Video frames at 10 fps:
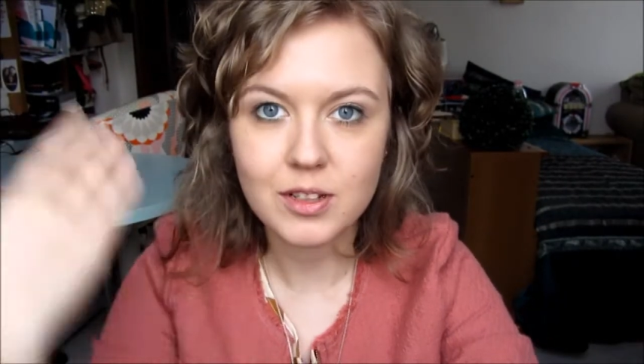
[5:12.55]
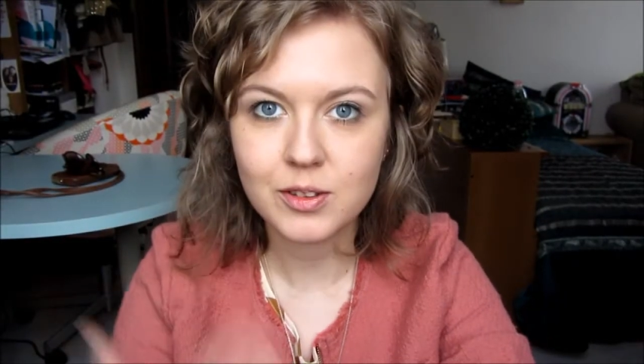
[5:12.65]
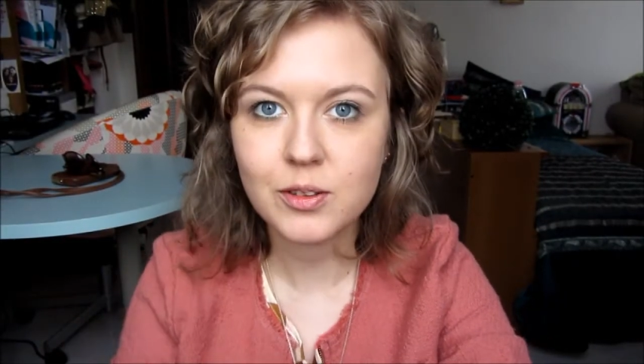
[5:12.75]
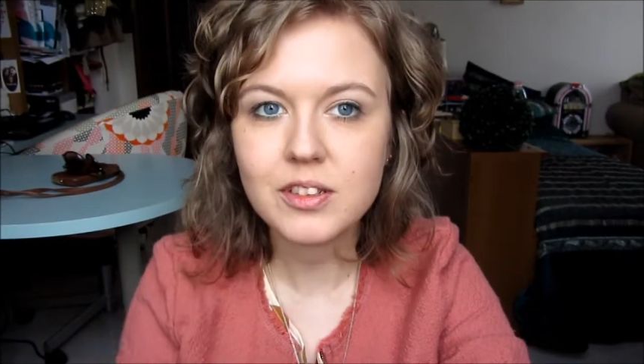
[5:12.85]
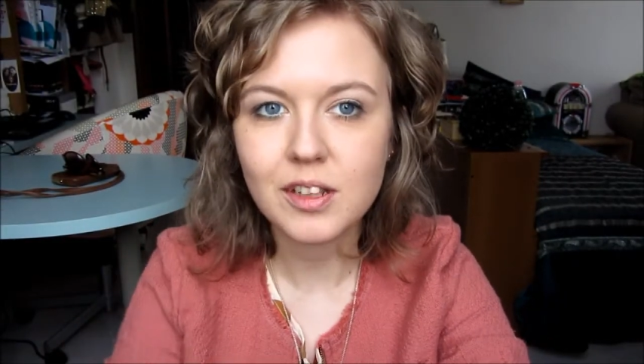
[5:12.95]

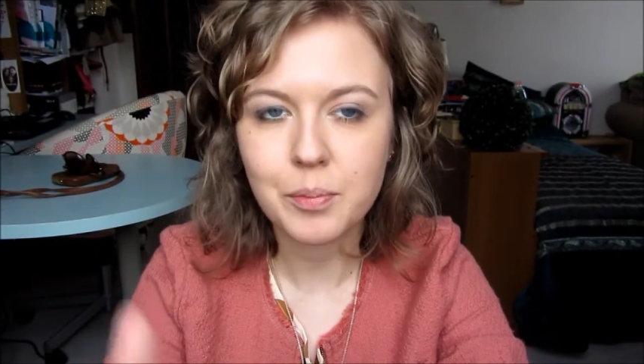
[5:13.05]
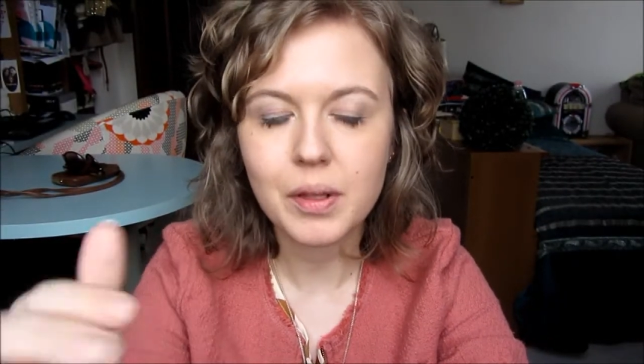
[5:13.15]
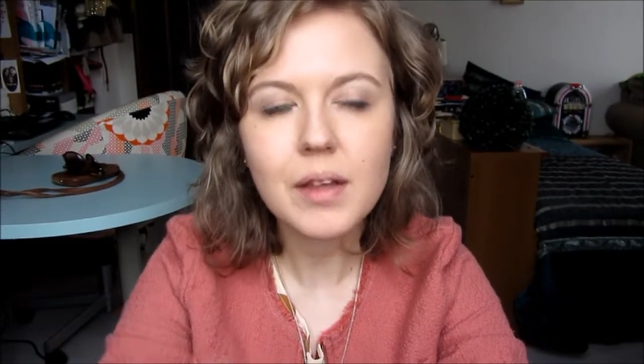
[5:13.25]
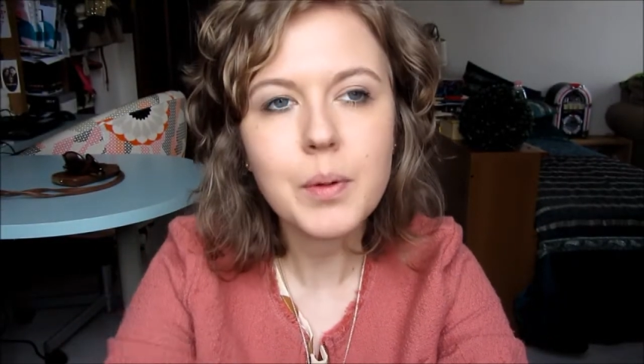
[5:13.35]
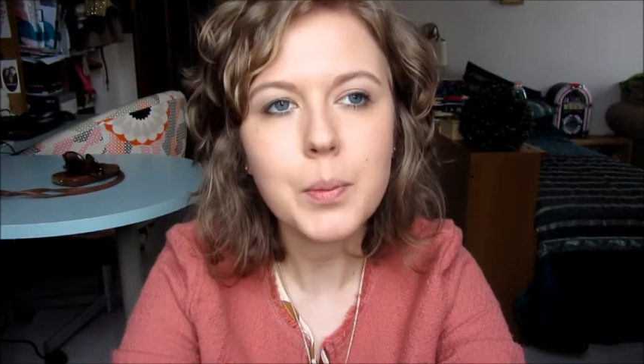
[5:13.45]
strój się
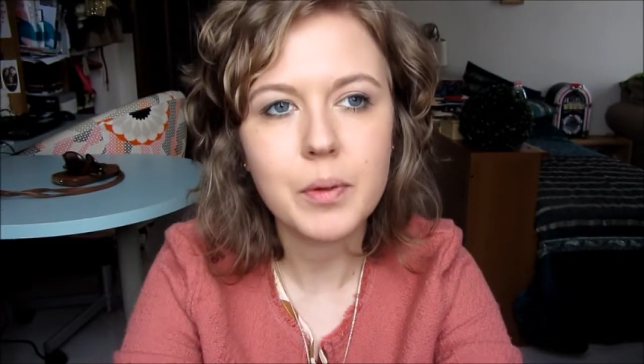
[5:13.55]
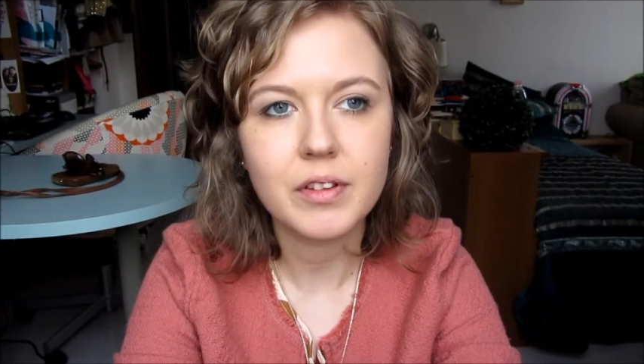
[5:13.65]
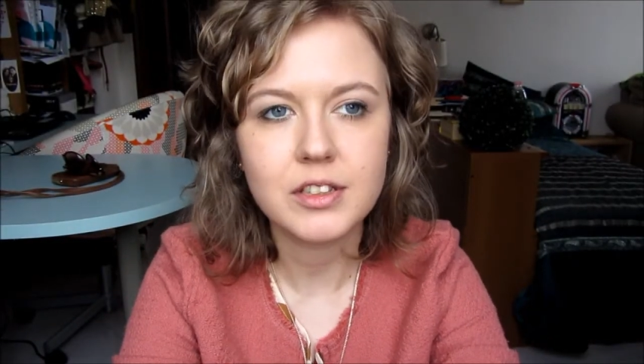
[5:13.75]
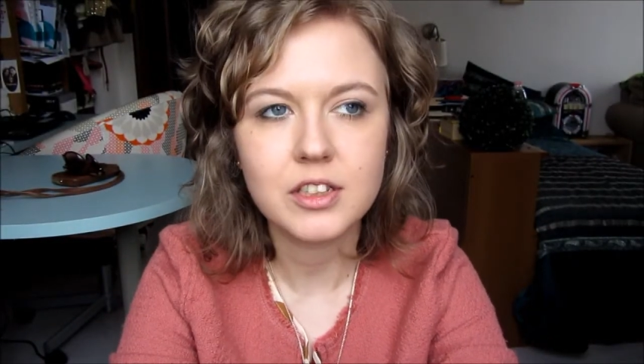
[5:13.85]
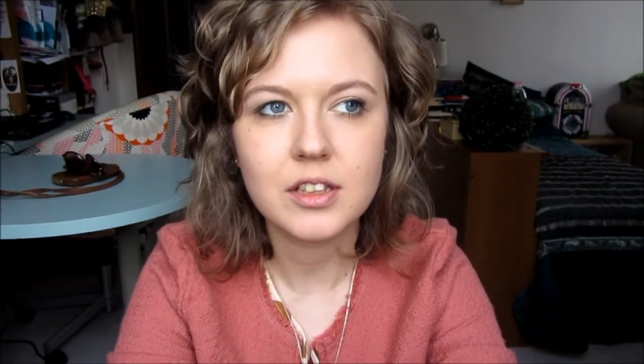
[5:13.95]
spodobał.
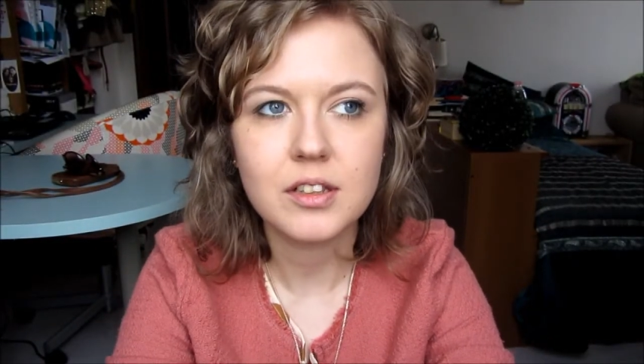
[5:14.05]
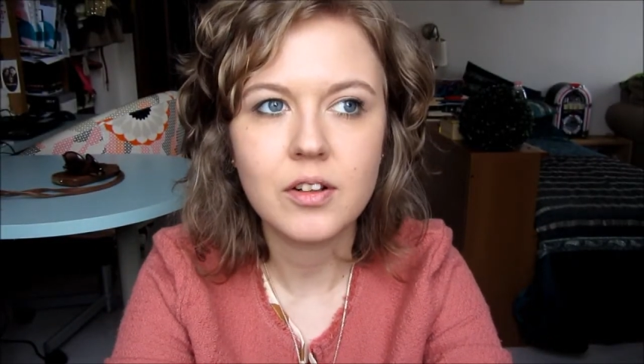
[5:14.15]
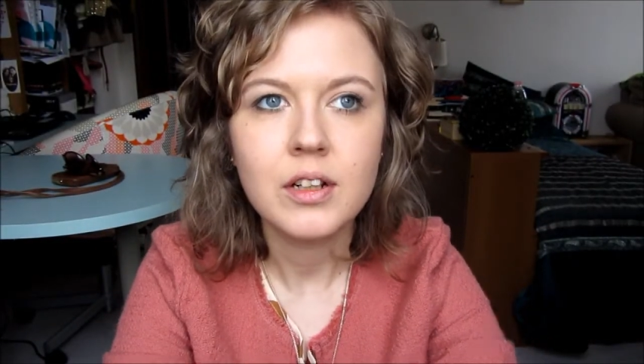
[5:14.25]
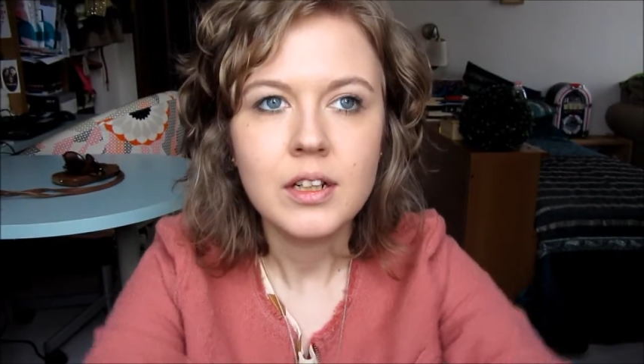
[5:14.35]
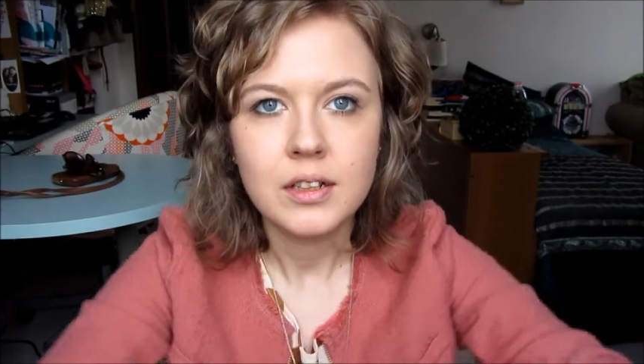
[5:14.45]
Powiedzcie co,
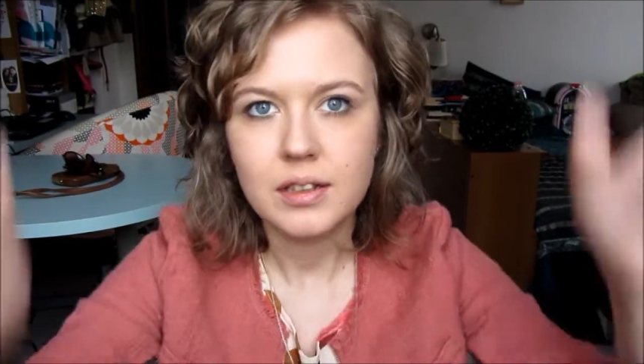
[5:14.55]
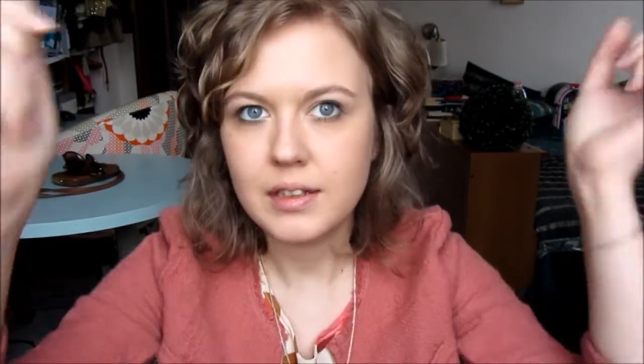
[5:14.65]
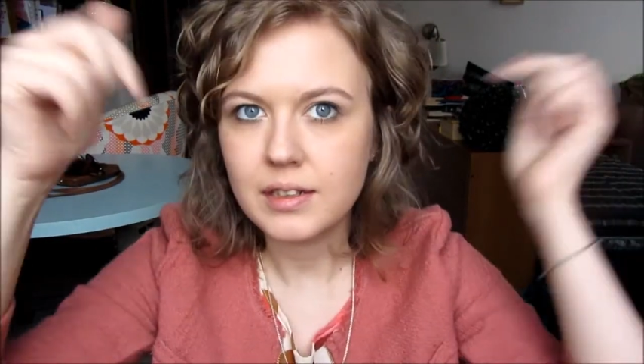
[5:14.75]
e,